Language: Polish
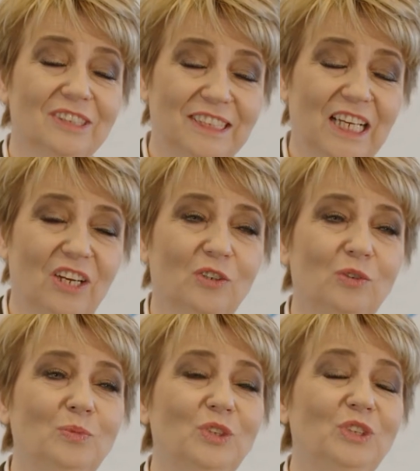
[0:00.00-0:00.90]

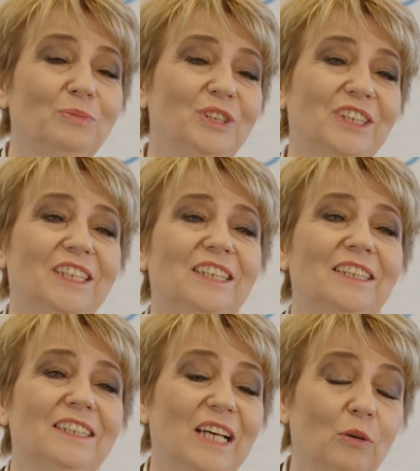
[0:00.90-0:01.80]
dialogu, musimy
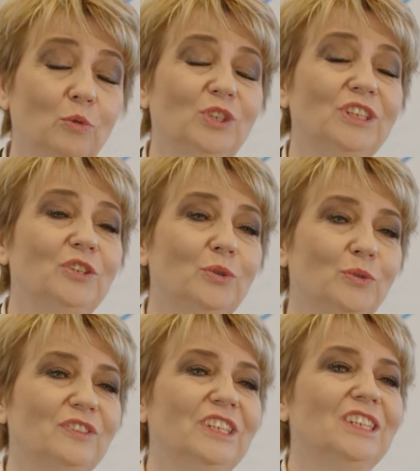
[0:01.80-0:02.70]
się nauczyć
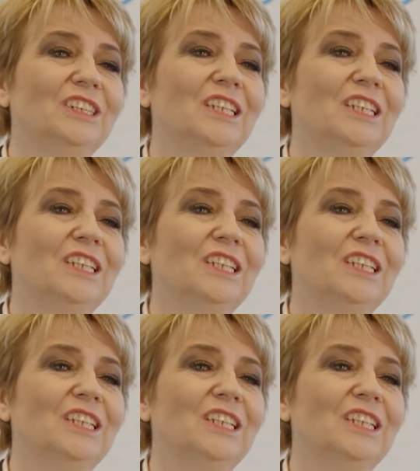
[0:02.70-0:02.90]
również